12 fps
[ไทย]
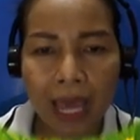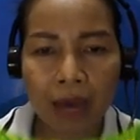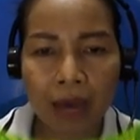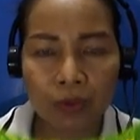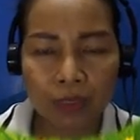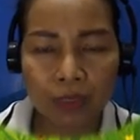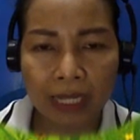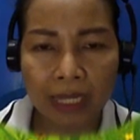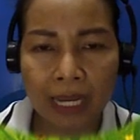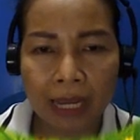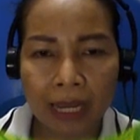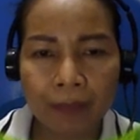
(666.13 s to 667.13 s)

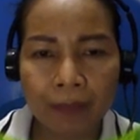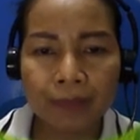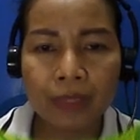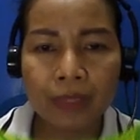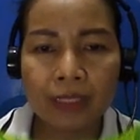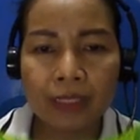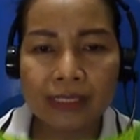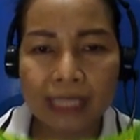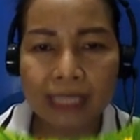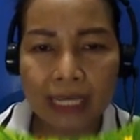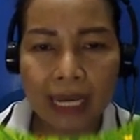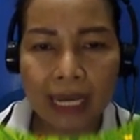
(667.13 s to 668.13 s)
9 นะคะ
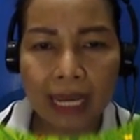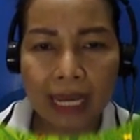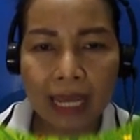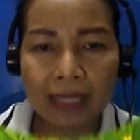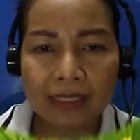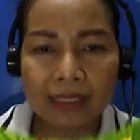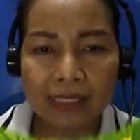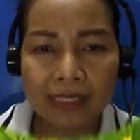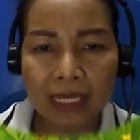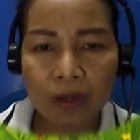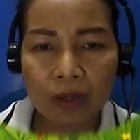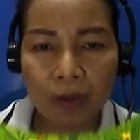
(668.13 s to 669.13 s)
4ละคะ
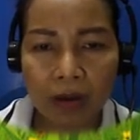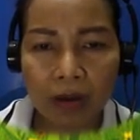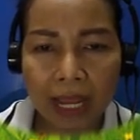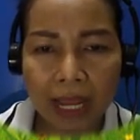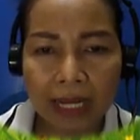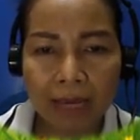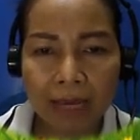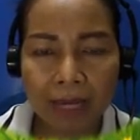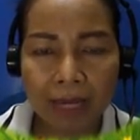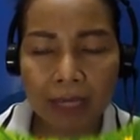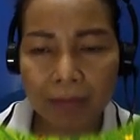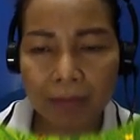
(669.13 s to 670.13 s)
4ลบออก 5 ได้
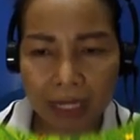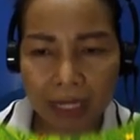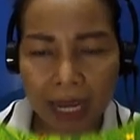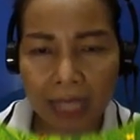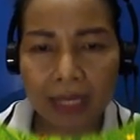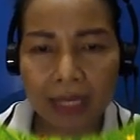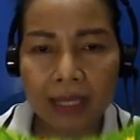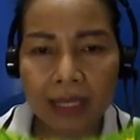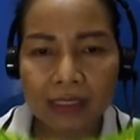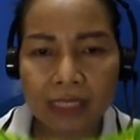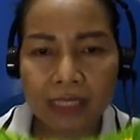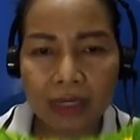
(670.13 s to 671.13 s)
ไหม ไม่ได้
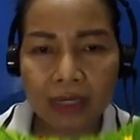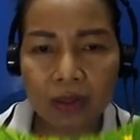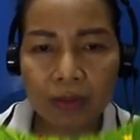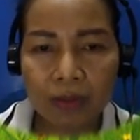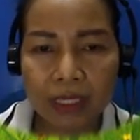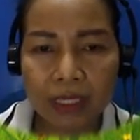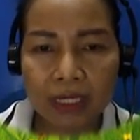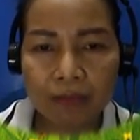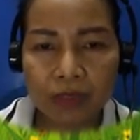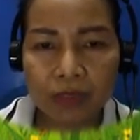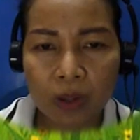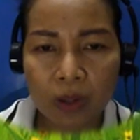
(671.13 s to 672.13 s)
4 ก็ต้องไปยื
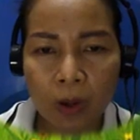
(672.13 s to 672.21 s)
ม